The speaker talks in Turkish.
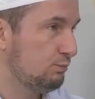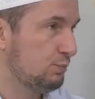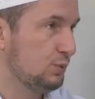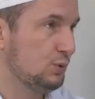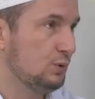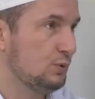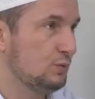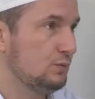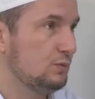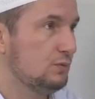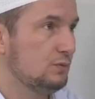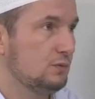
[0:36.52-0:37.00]

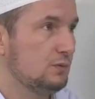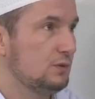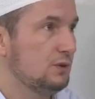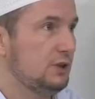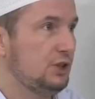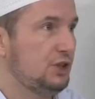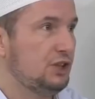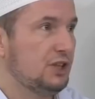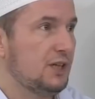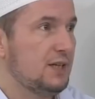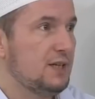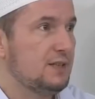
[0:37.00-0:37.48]
Bunun
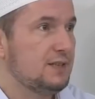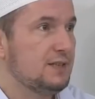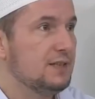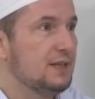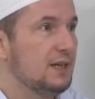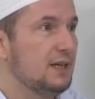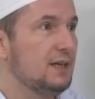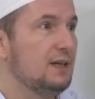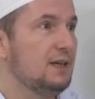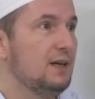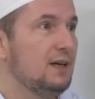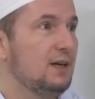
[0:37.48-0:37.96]
işareti
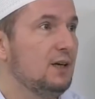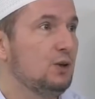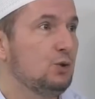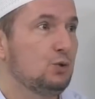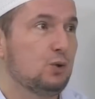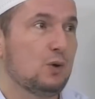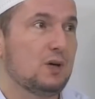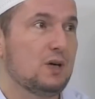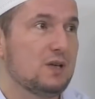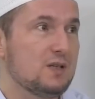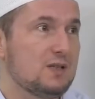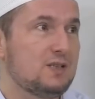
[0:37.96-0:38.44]
ne?
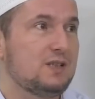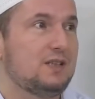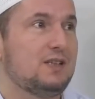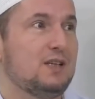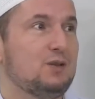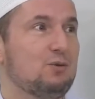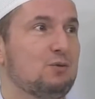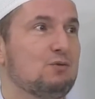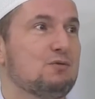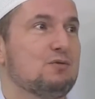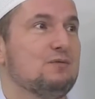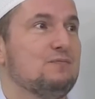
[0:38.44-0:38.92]
Çok az
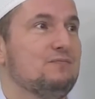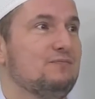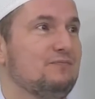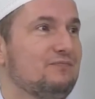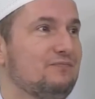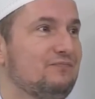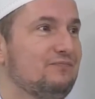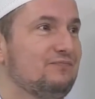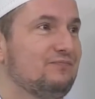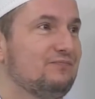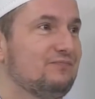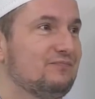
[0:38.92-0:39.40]
zikrediyorsun
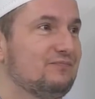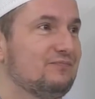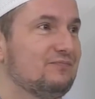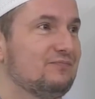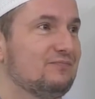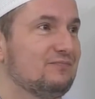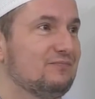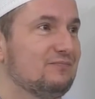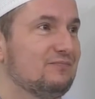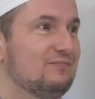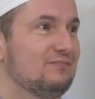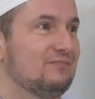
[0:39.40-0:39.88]

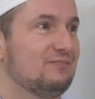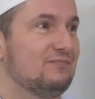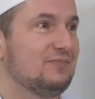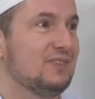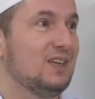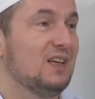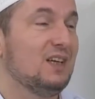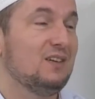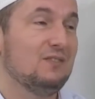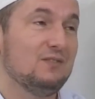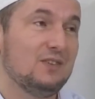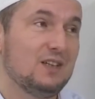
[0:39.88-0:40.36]

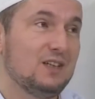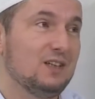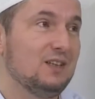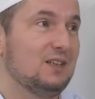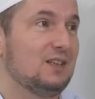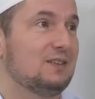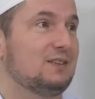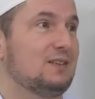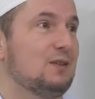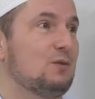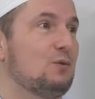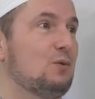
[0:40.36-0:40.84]
ve
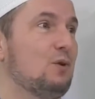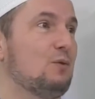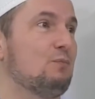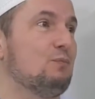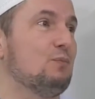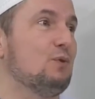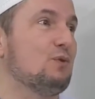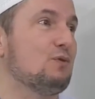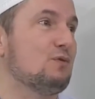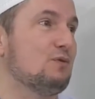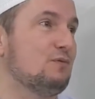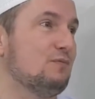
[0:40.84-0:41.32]
Allah'tan
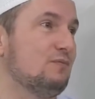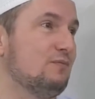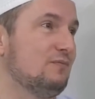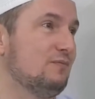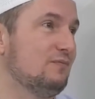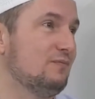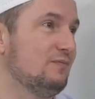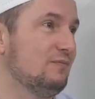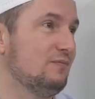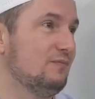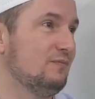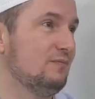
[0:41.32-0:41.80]
korkmuyorsun.
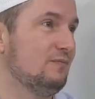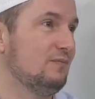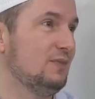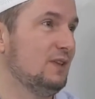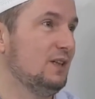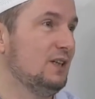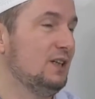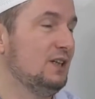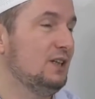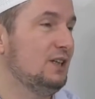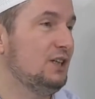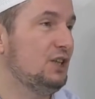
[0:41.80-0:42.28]

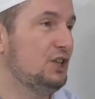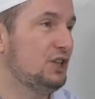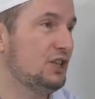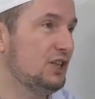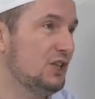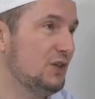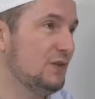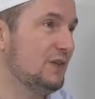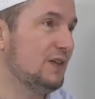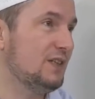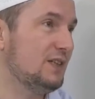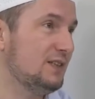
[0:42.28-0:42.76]

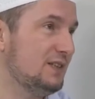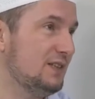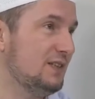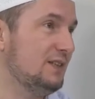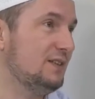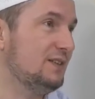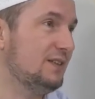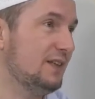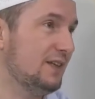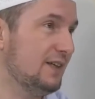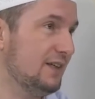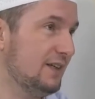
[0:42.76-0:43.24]
İşine
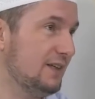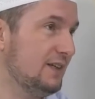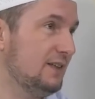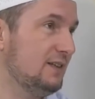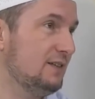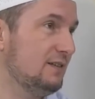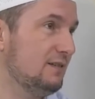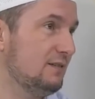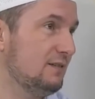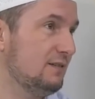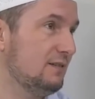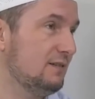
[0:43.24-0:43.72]
verdiğin
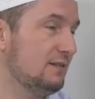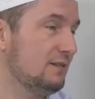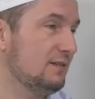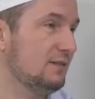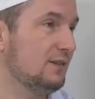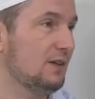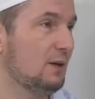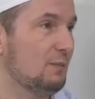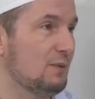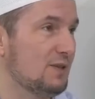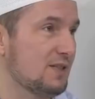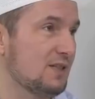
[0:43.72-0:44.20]
değeri
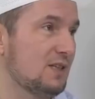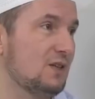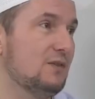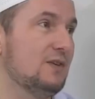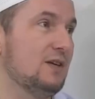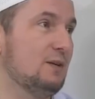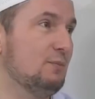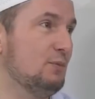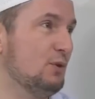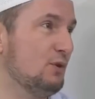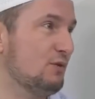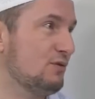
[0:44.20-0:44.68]
namazına
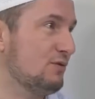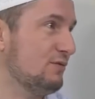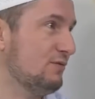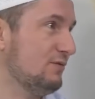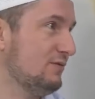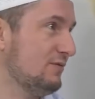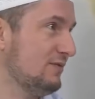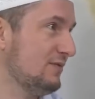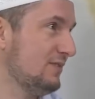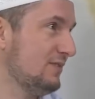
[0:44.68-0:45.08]
vermiyorsun.